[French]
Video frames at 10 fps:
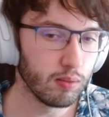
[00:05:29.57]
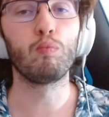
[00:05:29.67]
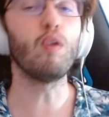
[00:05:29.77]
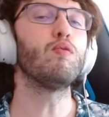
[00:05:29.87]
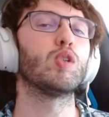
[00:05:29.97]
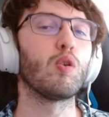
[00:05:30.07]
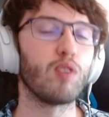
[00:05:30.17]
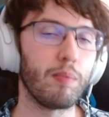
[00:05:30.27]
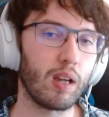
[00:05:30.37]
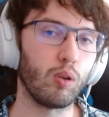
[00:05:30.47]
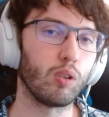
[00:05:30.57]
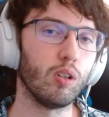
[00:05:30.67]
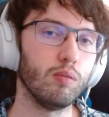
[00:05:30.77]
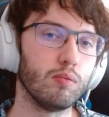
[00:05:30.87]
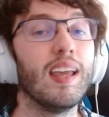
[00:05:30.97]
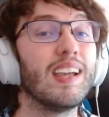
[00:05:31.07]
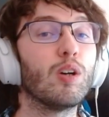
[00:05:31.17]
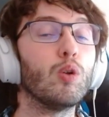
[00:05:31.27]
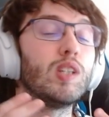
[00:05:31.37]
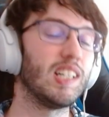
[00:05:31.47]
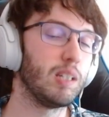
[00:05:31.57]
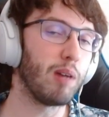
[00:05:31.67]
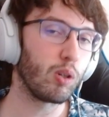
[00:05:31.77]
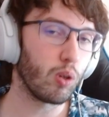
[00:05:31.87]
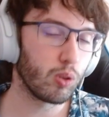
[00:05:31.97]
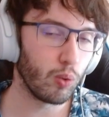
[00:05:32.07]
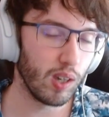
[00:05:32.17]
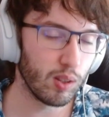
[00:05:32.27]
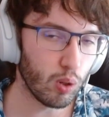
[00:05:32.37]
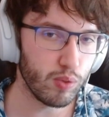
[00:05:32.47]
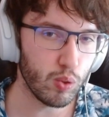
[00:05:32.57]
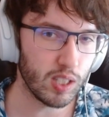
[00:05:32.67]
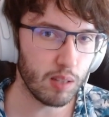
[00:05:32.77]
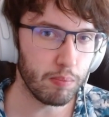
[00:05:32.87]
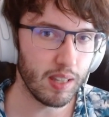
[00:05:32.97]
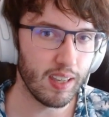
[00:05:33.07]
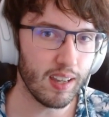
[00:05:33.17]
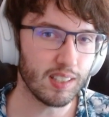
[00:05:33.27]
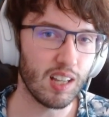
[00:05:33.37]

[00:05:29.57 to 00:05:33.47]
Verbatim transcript: puis vous enlevez un marqueur temps, et quand le dernier marqueur temps est enlevé de cette manière,